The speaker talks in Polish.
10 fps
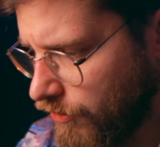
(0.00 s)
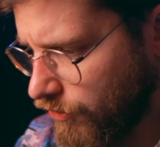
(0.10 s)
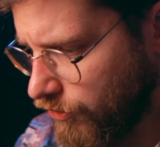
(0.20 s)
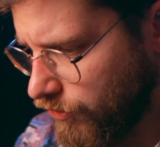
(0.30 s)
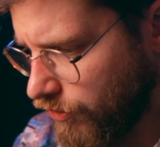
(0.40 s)

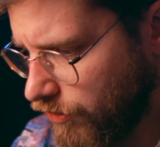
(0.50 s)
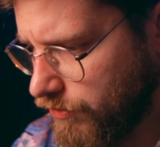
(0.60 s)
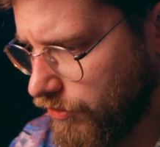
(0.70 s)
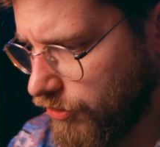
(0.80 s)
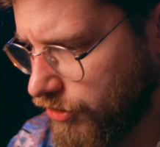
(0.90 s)
No to,
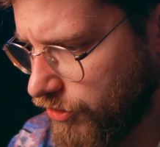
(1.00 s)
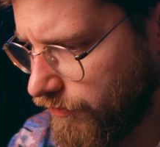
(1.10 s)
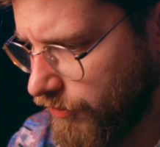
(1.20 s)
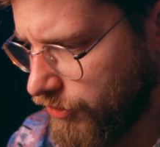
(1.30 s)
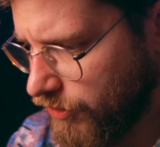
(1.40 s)
no to
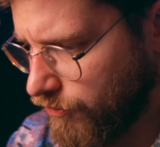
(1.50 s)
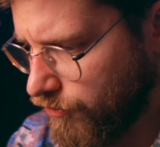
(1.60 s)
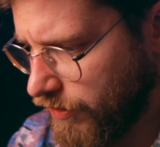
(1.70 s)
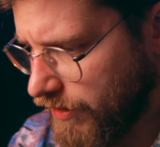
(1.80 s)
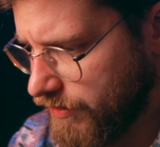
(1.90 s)
rzeczywiście
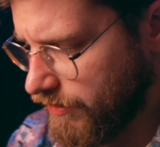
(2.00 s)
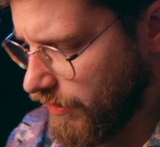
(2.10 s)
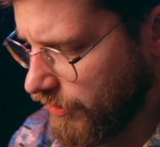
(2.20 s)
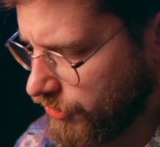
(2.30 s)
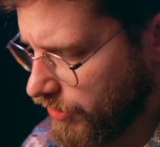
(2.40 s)
tu jest
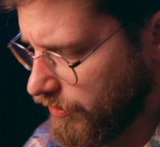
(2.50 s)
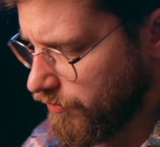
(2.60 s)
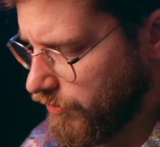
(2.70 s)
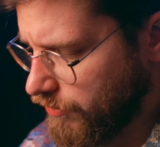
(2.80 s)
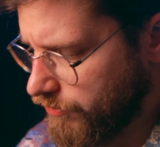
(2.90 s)
nasze
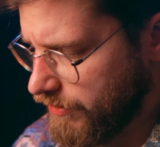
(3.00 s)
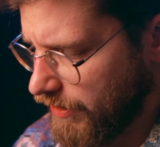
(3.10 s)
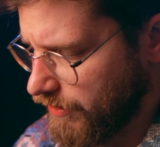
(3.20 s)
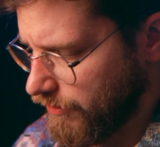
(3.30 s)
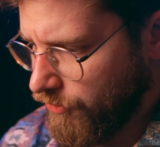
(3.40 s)
minus 1.